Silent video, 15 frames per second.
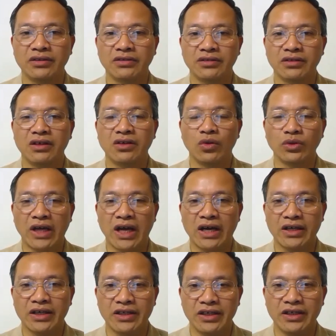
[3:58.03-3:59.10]
tự xưng là đối tác
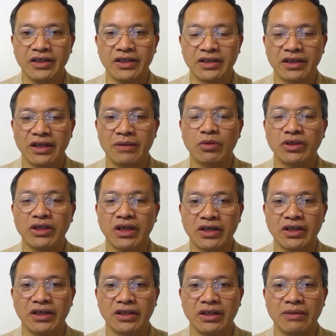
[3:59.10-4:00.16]
kia đi đến một cái nhà nghỉ